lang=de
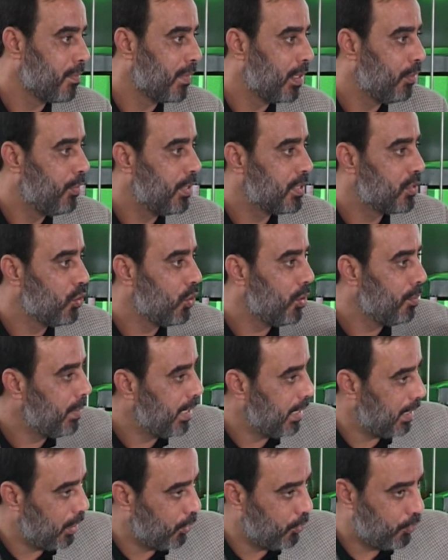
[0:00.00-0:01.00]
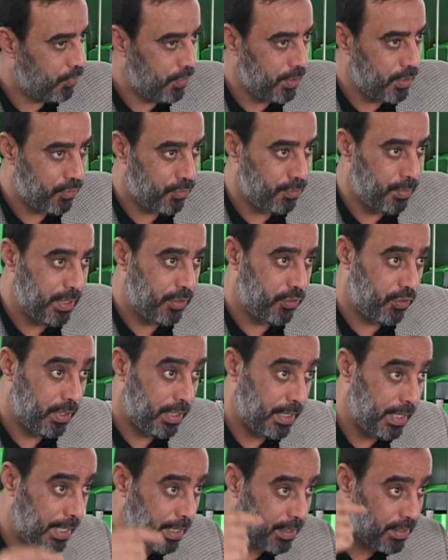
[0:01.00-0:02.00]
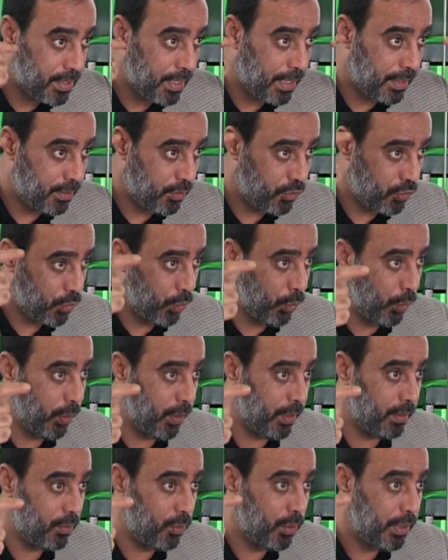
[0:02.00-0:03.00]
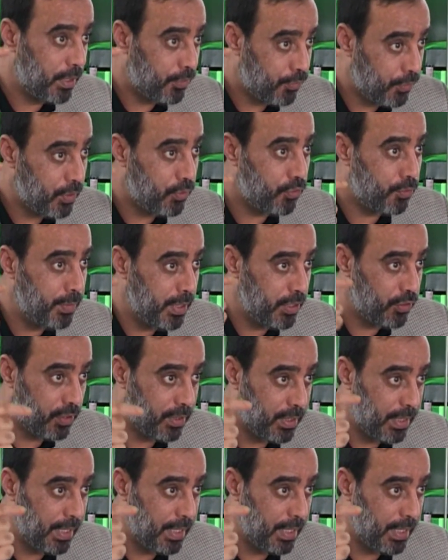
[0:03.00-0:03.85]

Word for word: Versuch mal auf fünf Menschen gleichzeitig zu hören oder fünf Menschen